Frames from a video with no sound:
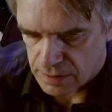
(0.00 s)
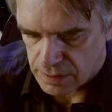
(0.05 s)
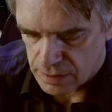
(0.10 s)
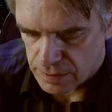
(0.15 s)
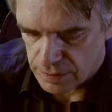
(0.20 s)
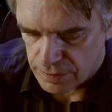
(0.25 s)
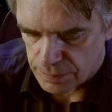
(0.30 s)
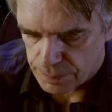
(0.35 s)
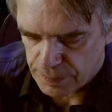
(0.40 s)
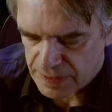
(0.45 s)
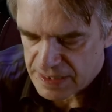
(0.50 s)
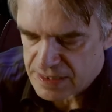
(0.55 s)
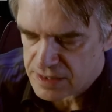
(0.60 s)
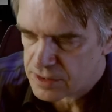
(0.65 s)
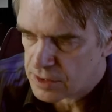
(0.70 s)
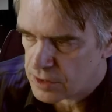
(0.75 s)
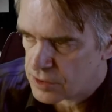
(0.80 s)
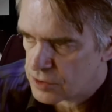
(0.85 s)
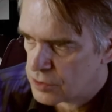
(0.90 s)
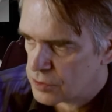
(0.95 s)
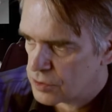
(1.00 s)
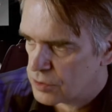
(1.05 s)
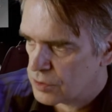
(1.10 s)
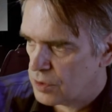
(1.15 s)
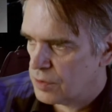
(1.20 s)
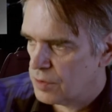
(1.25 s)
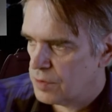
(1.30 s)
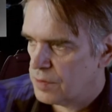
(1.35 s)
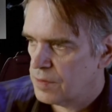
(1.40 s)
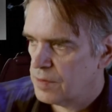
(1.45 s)
äh, Priesters äh,
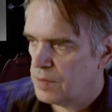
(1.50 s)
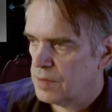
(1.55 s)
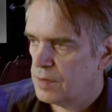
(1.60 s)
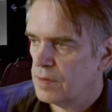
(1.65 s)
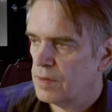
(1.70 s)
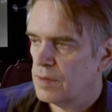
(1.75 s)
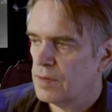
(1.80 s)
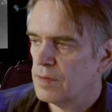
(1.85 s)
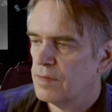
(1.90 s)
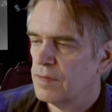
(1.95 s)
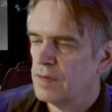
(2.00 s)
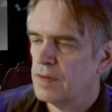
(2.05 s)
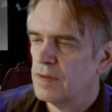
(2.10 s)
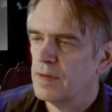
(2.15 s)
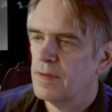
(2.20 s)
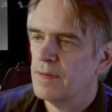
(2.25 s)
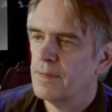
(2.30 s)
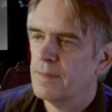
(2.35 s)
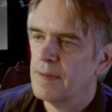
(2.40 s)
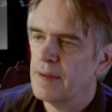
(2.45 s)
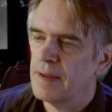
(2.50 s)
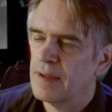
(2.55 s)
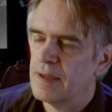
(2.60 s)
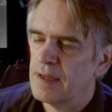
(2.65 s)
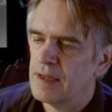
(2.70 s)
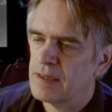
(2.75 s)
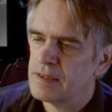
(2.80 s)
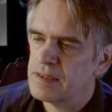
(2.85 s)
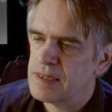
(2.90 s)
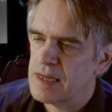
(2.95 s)
äh, irgendwie äh,
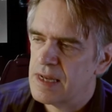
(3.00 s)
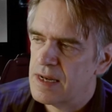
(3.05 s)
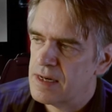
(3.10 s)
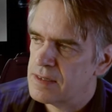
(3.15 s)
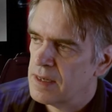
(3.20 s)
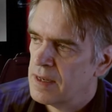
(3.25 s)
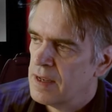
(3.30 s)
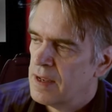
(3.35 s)
erzählt,